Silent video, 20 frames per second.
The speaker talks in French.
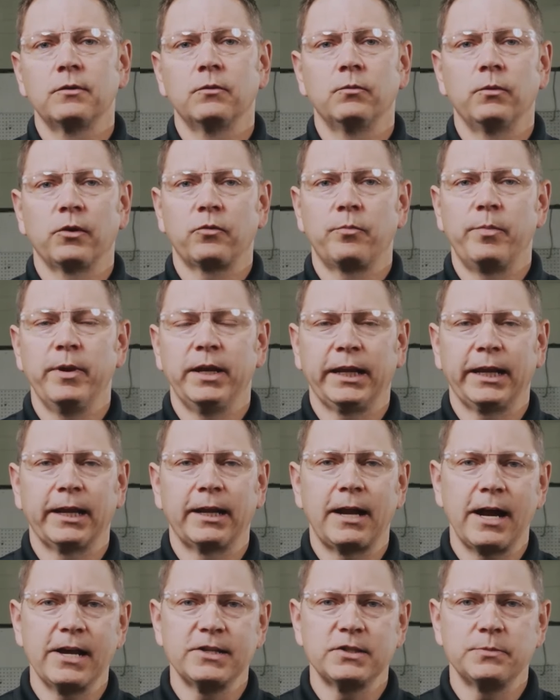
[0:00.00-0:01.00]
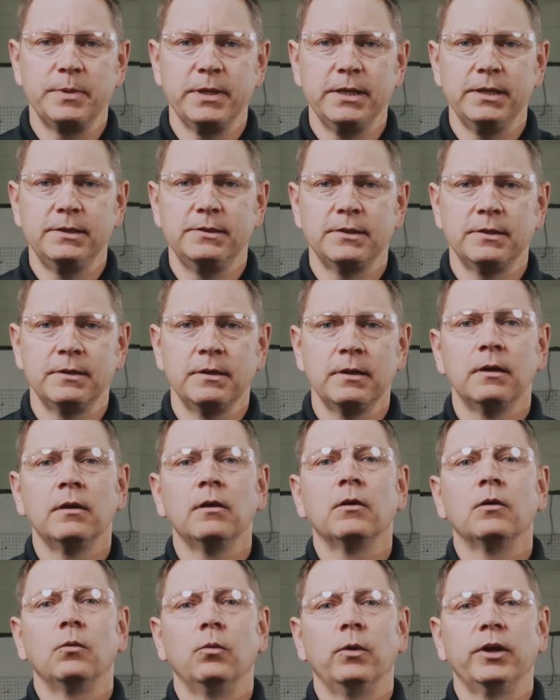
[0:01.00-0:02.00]
tout en tournant à des vitesses élevées,
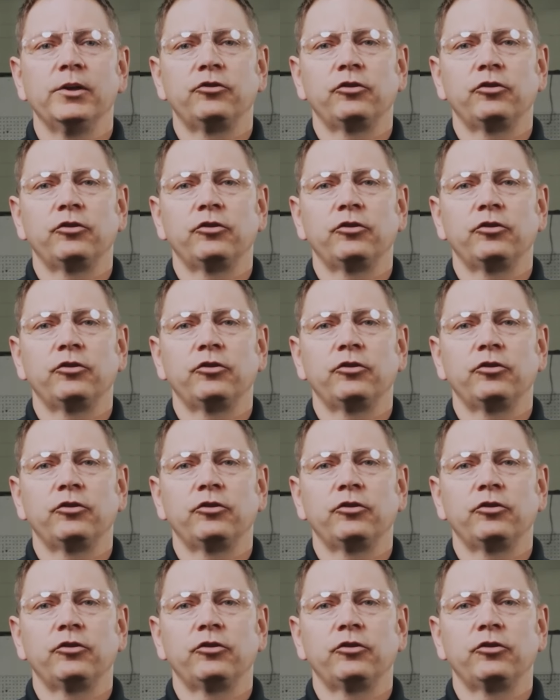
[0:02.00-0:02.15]
ce qui